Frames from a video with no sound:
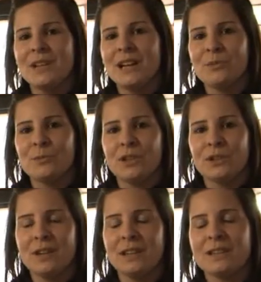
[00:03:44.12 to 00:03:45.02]
la
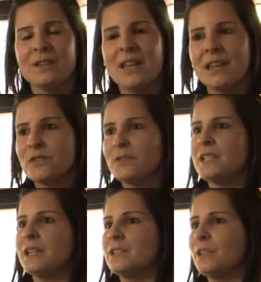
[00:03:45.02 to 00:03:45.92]
monitora de actividades
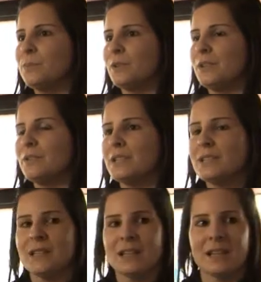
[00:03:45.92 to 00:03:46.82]
físicas y deportivas
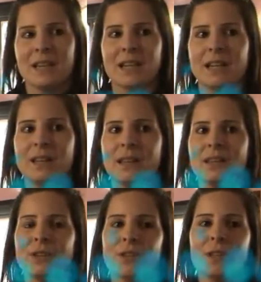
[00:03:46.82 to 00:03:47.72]
en, el
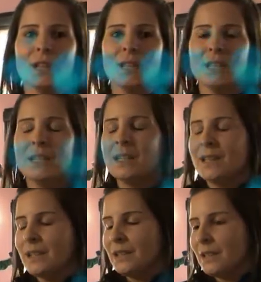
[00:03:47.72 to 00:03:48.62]
centro de,
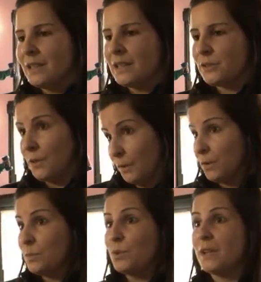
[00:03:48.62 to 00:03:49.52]

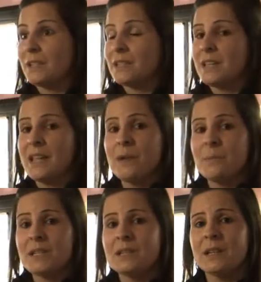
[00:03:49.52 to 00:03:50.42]
Asociación de Mujeres de
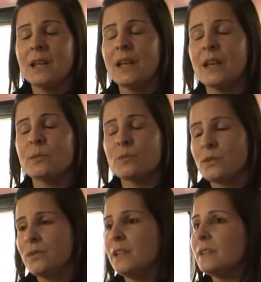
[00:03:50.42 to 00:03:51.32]
Llames. Eh, hacemos
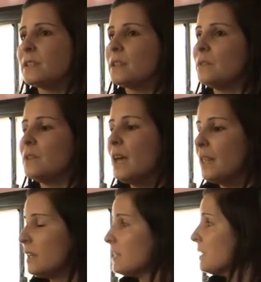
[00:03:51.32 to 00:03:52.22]
diferentes
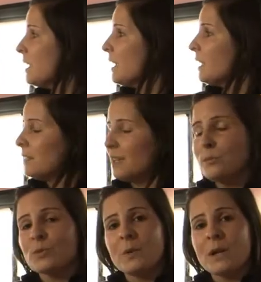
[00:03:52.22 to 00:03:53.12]
actividades,
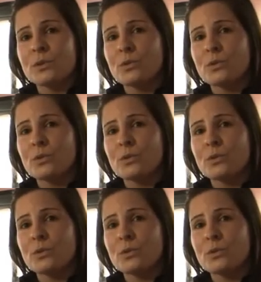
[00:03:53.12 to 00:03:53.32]
tenemos varios